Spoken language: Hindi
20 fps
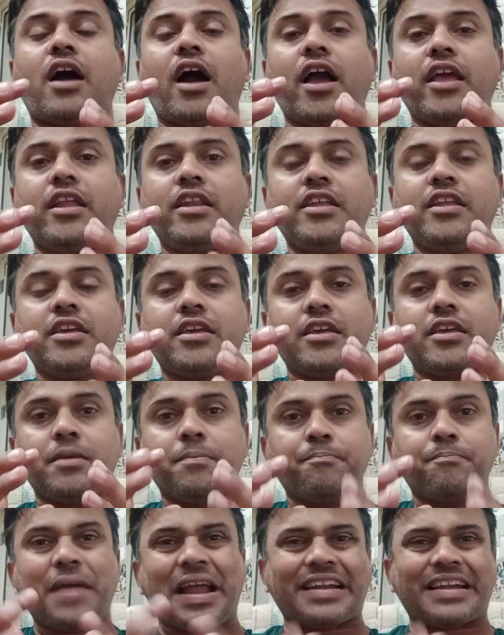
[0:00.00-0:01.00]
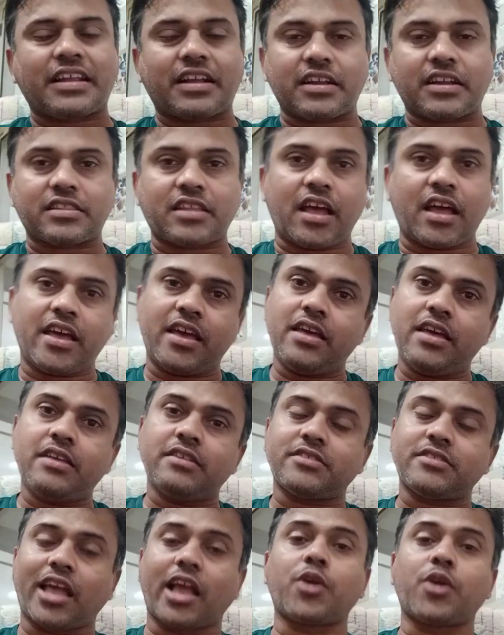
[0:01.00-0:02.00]
हाईली इम्पैक्ट करता है
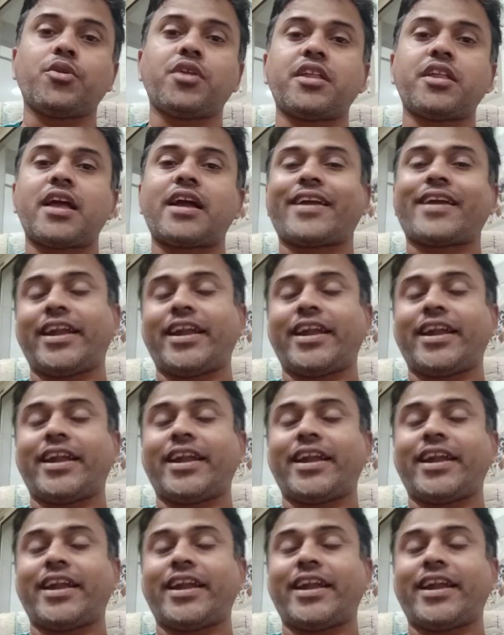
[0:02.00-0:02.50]
सैंगुनेरिया